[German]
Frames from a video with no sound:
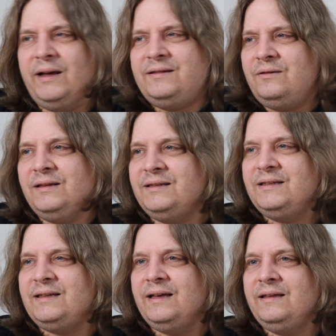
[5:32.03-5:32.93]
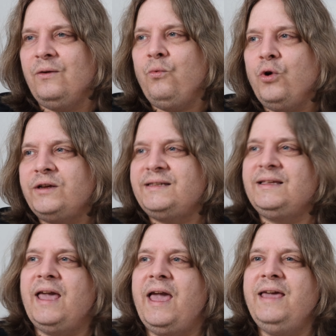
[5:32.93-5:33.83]
Also das ist äh, der
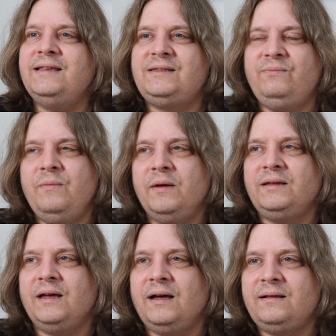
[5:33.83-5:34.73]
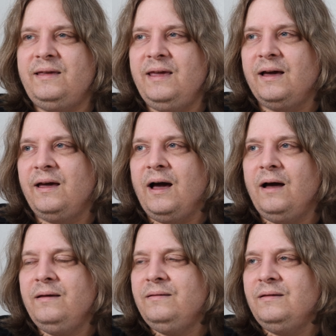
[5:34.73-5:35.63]
Worst Case, wie man Charaktere
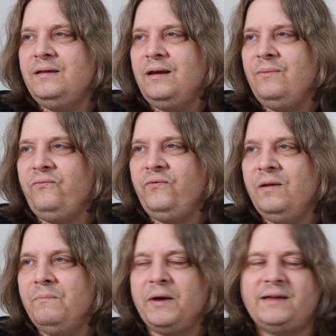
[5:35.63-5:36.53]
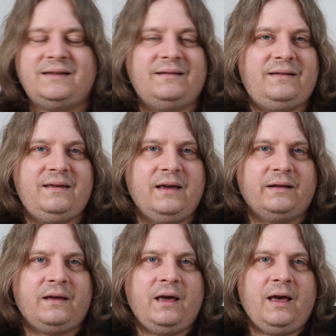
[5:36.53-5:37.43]
in, in einem Film
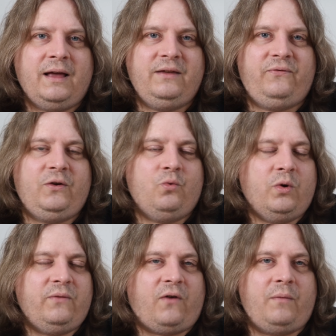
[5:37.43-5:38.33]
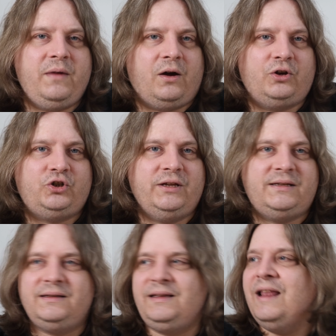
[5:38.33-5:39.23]
präsentiert. Die Figuren waren mir
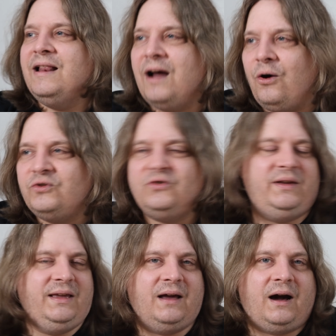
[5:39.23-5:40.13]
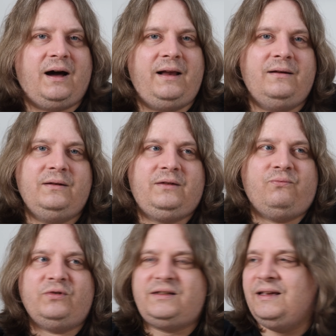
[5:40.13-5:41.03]
anschließend genauso egal.
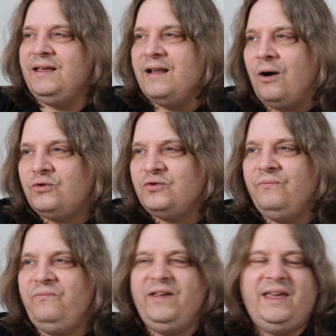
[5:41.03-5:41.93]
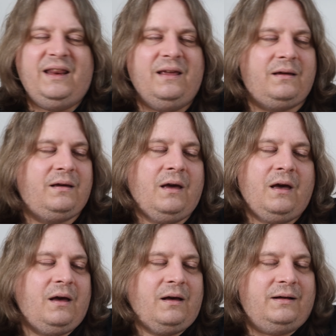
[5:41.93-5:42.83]
Ich wusste genauso wenig.
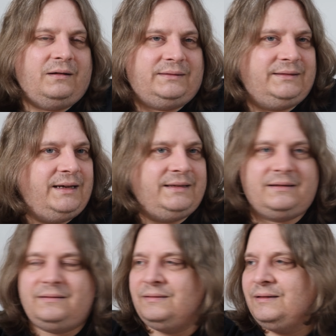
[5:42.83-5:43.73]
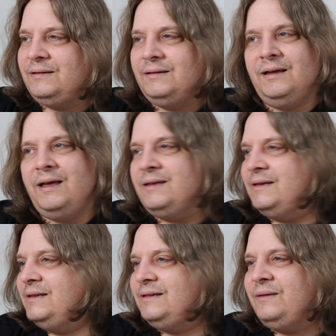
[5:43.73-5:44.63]
Äh, also
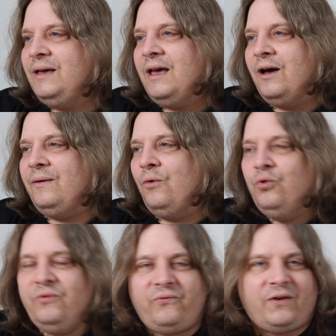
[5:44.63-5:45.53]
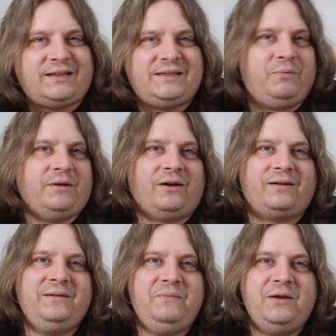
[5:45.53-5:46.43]
äh, unfassbar,
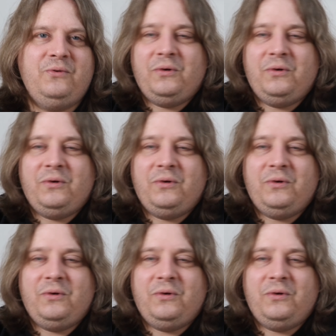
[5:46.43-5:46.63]
dachte ich mir.